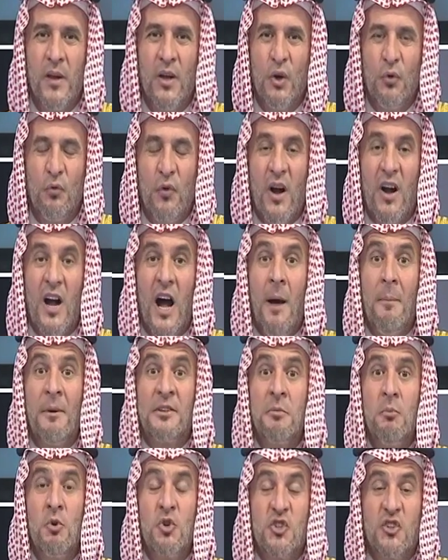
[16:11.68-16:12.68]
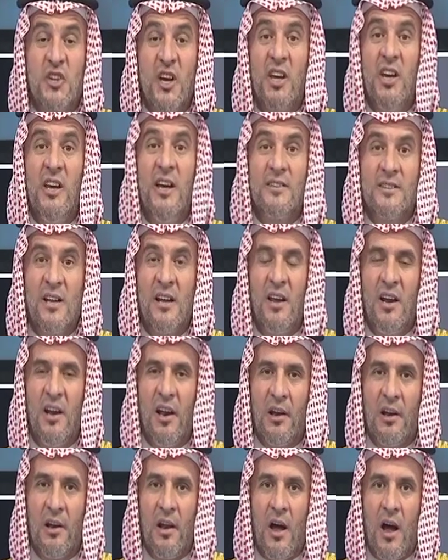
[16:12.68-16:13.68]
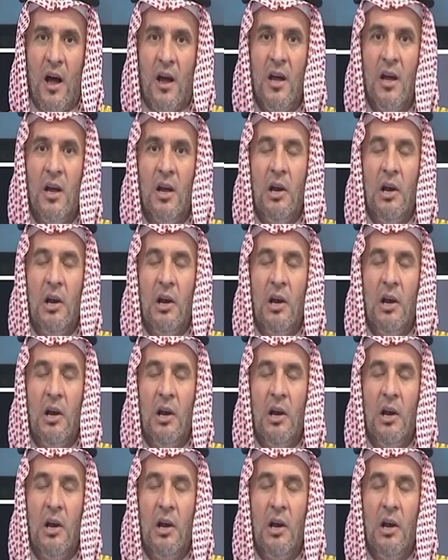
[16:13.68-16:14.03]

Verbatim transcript: فقامت مشتكية إلى الله